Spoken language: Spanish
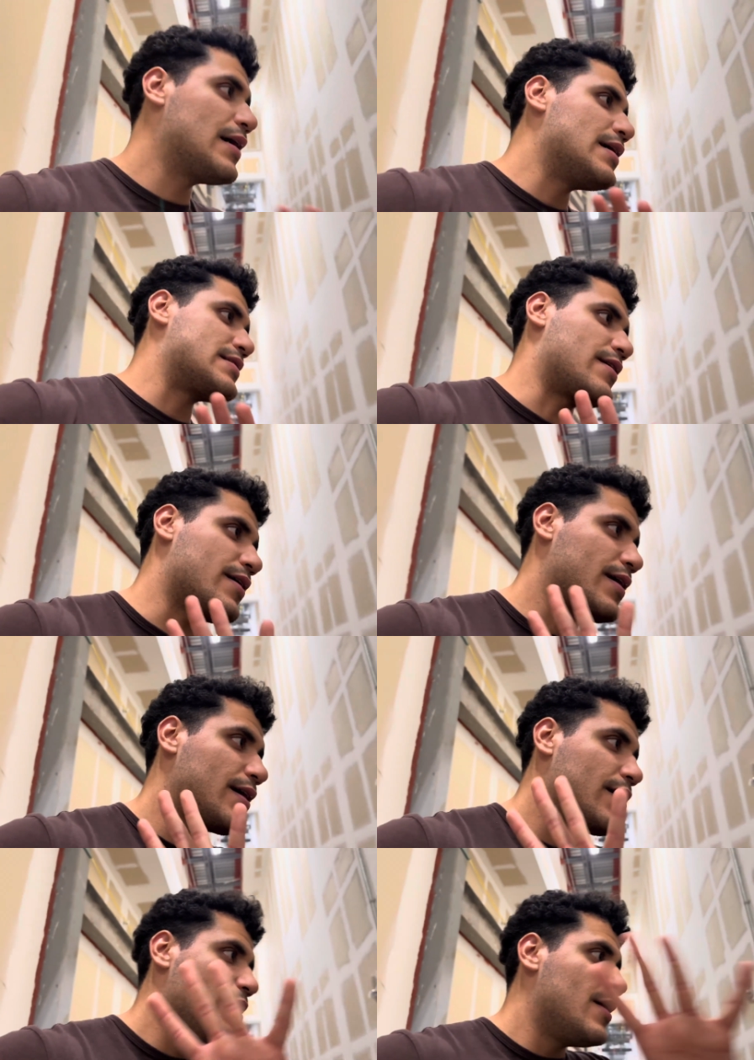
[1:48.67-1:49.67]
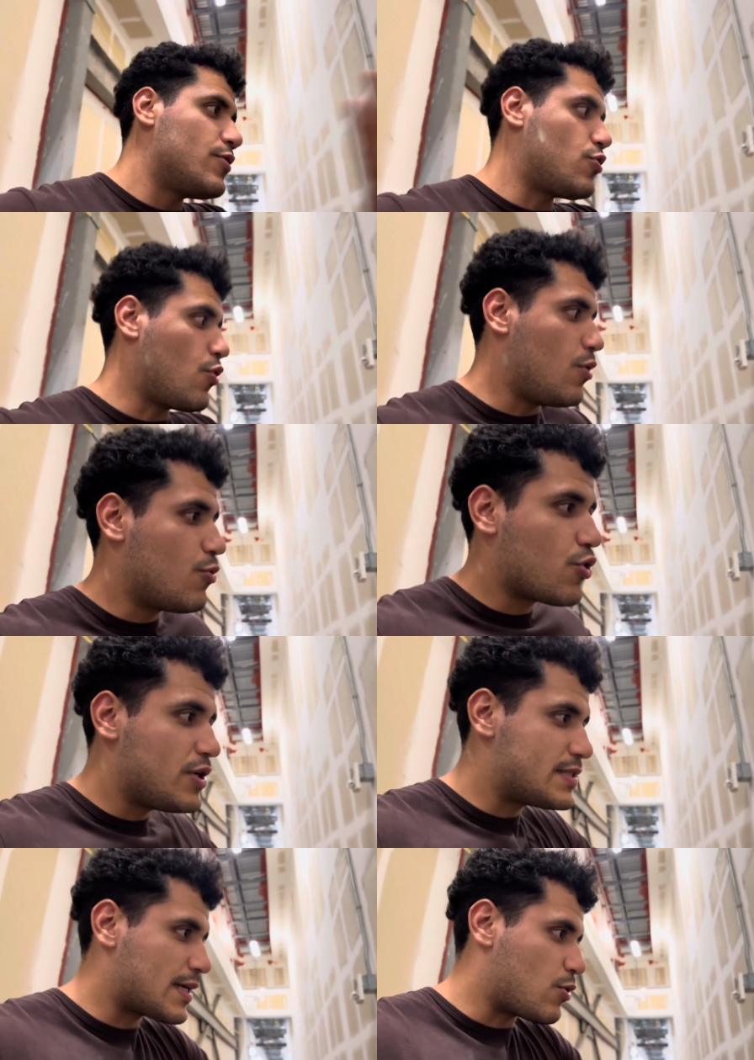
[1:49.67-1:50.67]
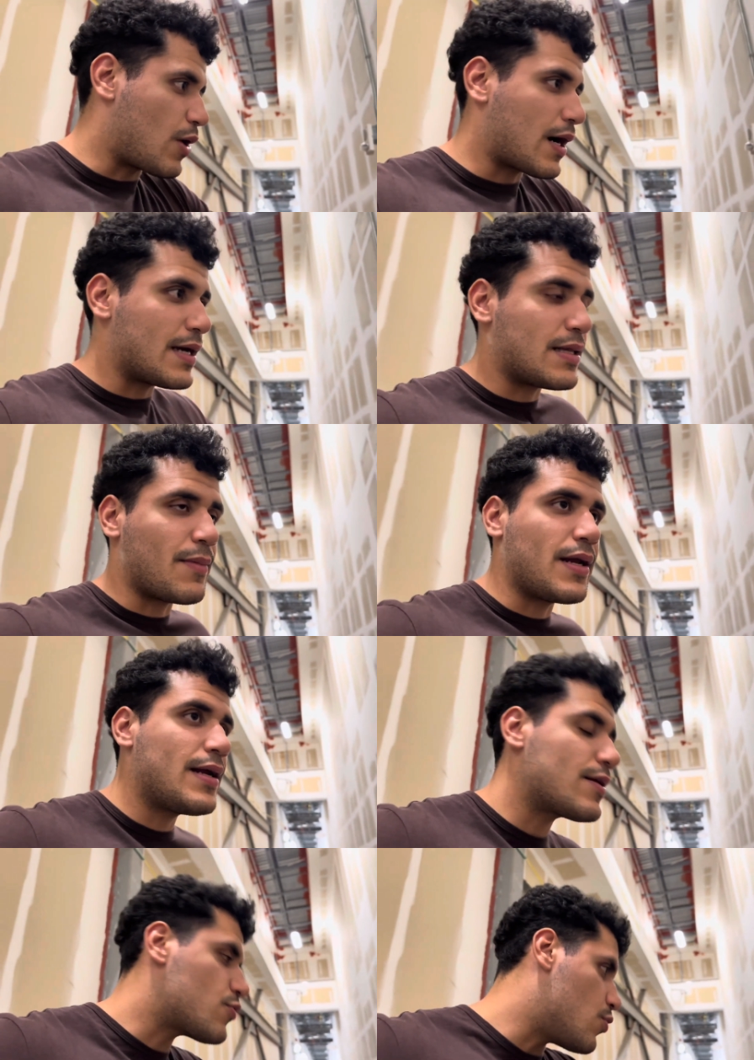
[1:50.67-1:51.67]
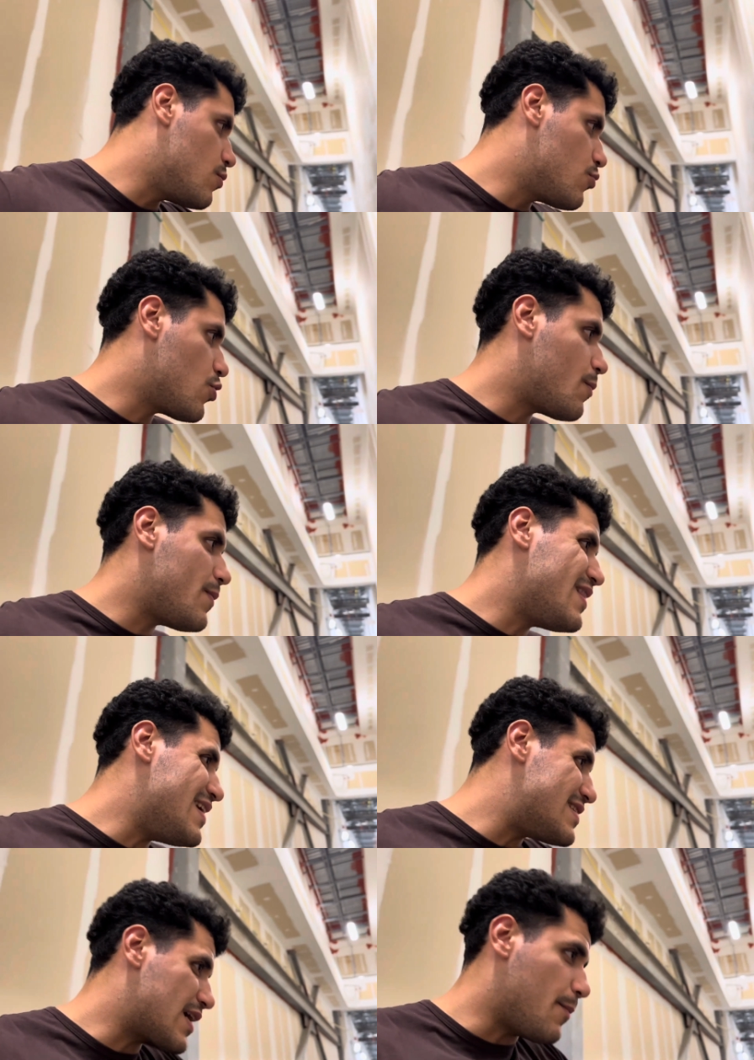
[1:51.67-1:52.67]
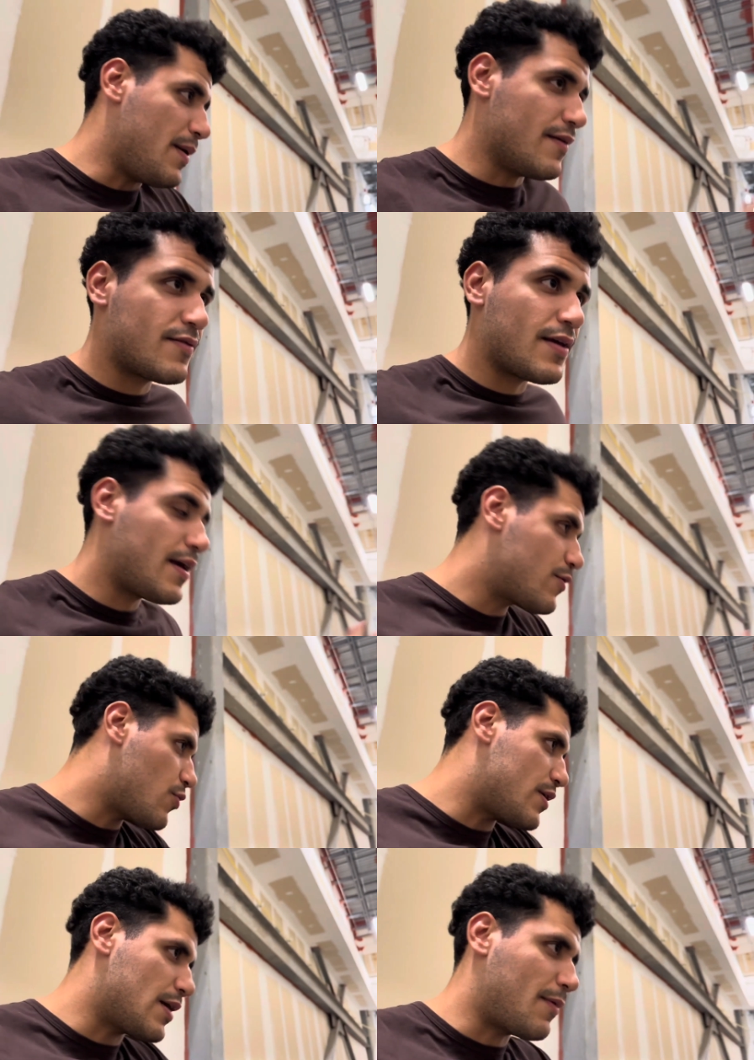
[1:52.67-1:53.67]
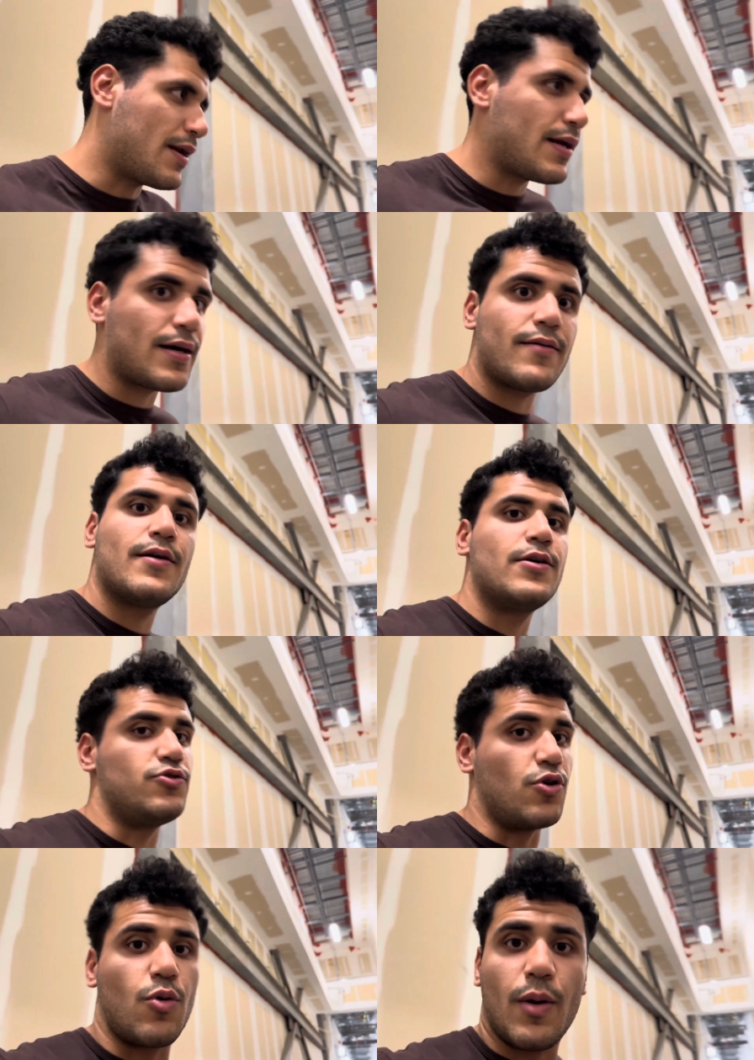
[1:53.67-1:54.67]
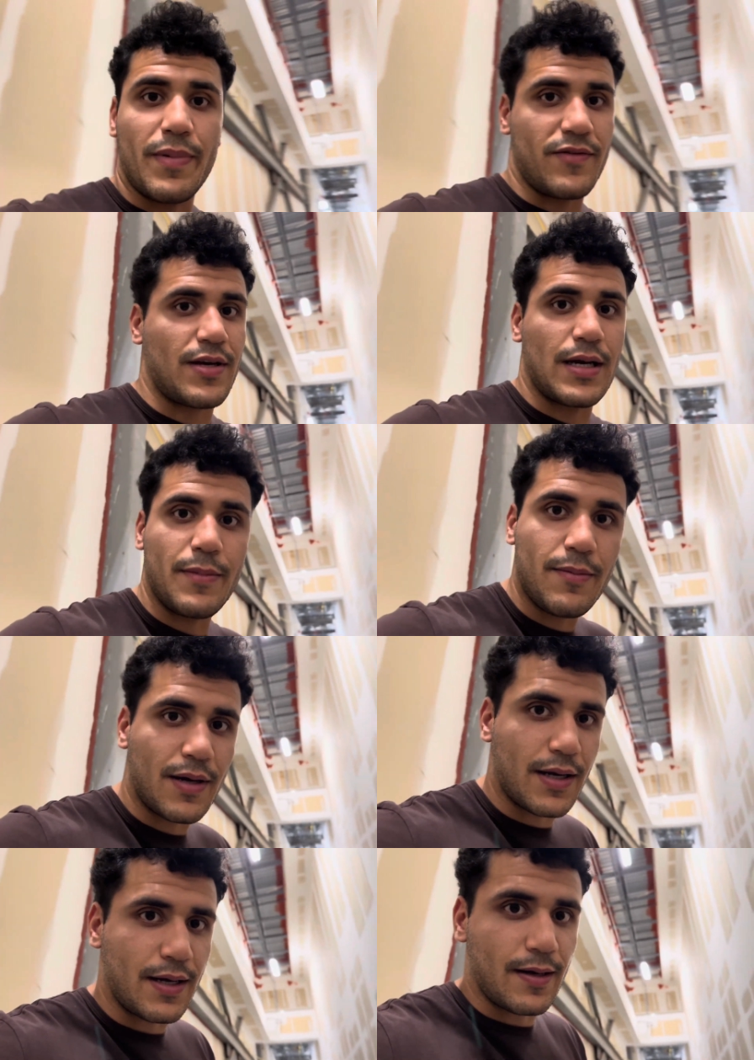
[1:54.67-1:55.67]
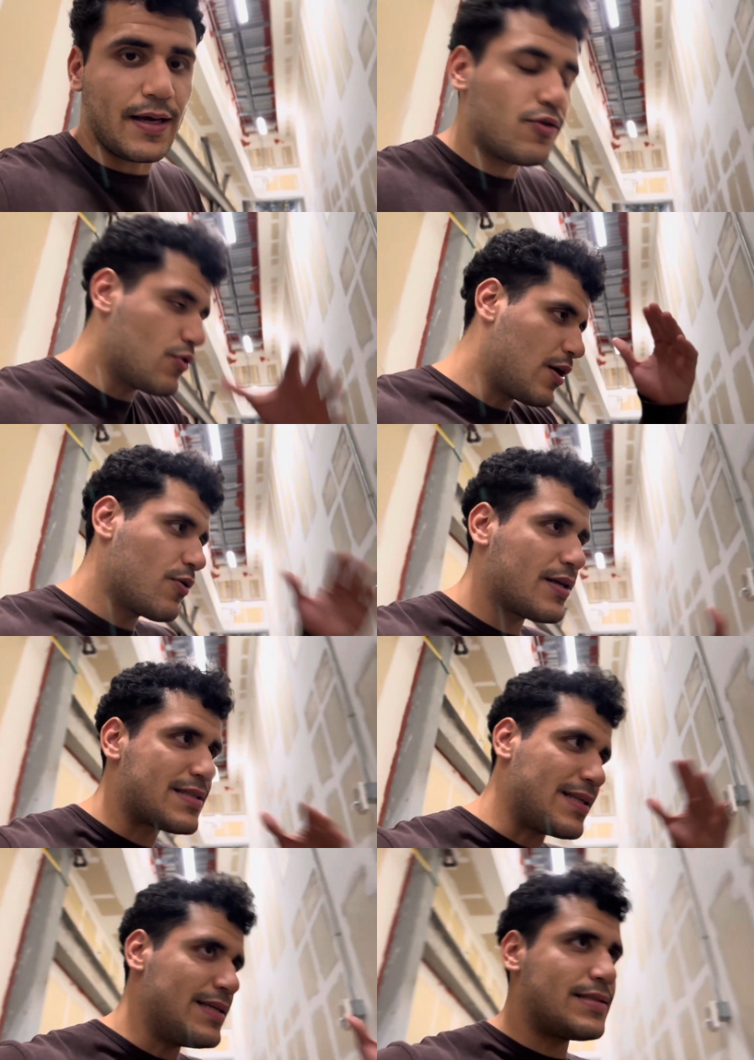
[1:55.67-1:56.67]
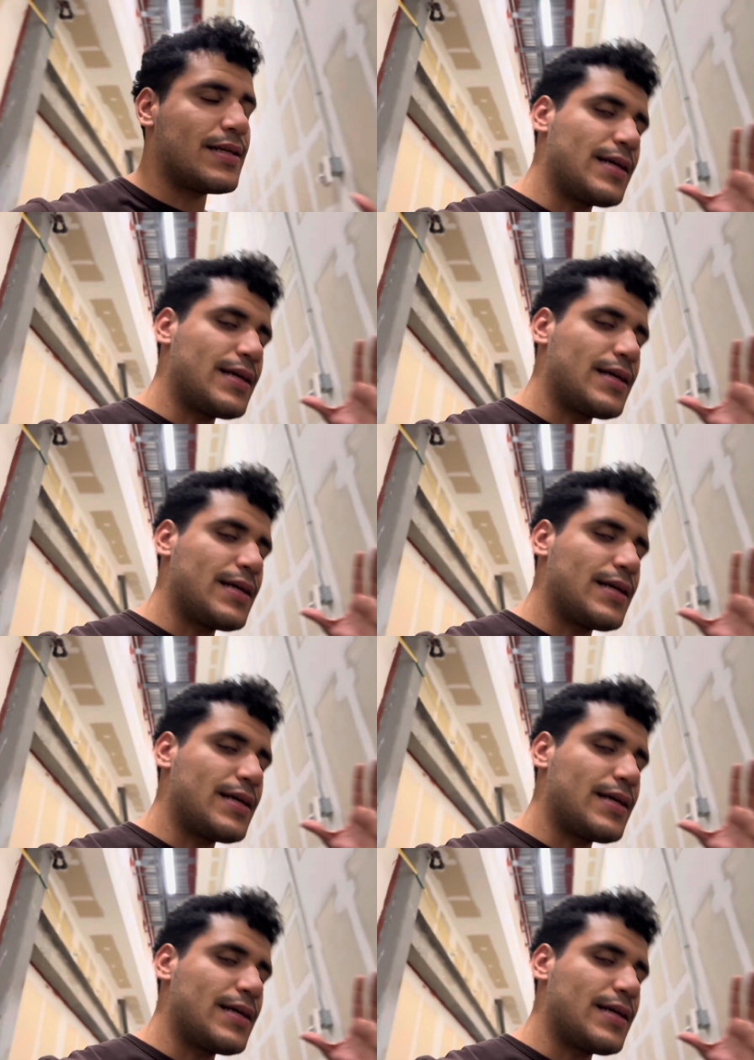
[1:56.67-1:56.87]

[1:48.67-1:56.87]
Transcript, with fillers: ¿sabes qué? Todo el mundo dice que lo haga de esta manera, todo el mundo dice que piense esto de esta manera, yo lo voy a pensar a mi manera. Esto es algo que se dice en